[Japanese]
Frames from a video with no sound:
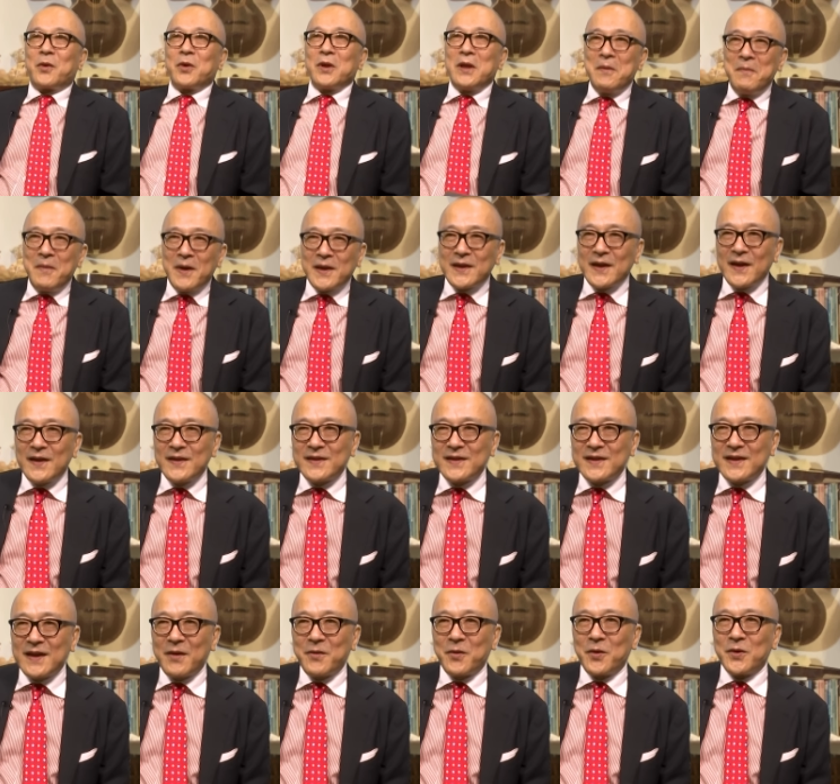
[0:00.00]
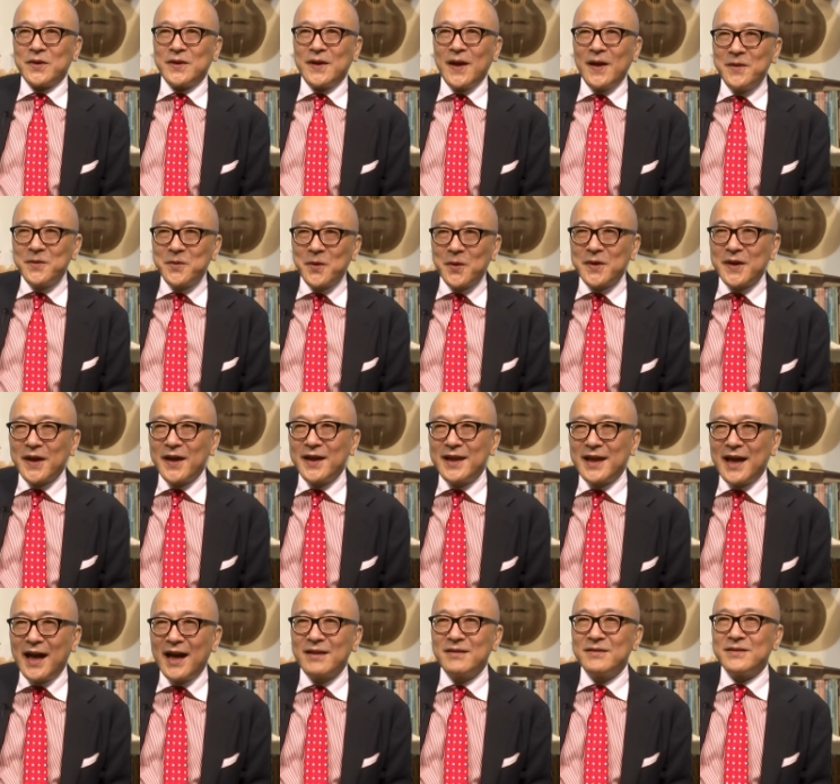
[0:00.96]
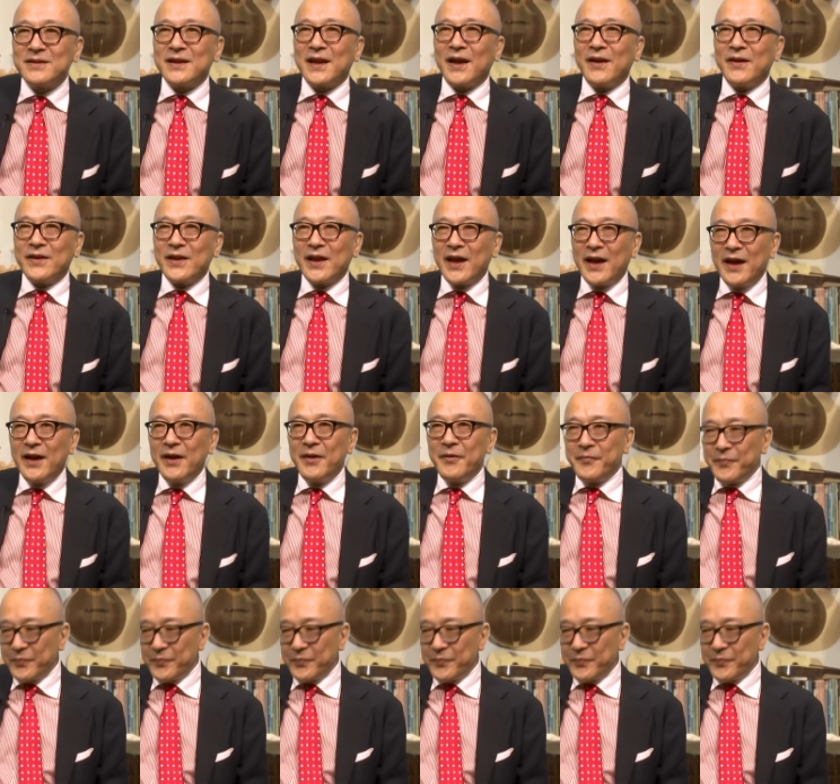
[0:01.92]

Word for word: これまた結構伝統的にあるんだよね。